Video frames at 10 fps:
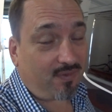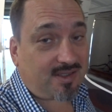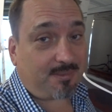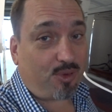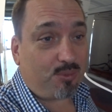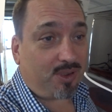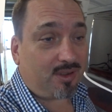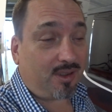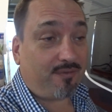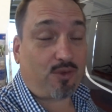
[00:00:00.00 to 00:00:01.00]
Wasserpumpe.
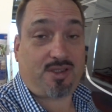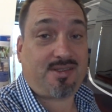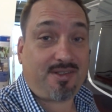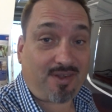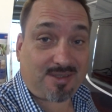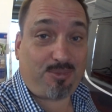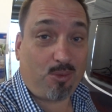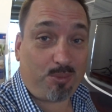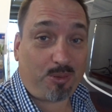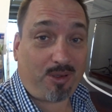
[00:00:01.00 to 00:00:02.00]
Ja, wo sitzt die
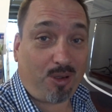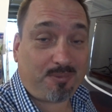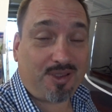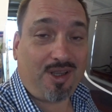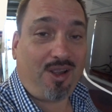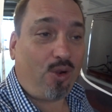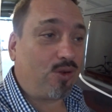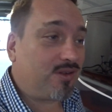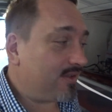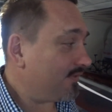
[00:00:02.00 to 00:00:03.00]
Wasserpumpe überhaupt
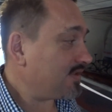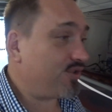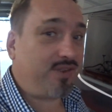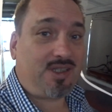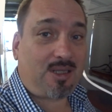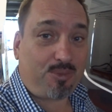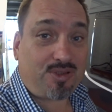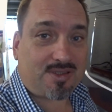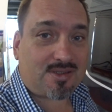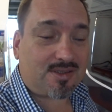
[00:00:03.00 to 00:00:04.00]
und was ist, wenn die
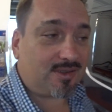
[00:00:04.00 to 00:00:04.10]
kaputt ist?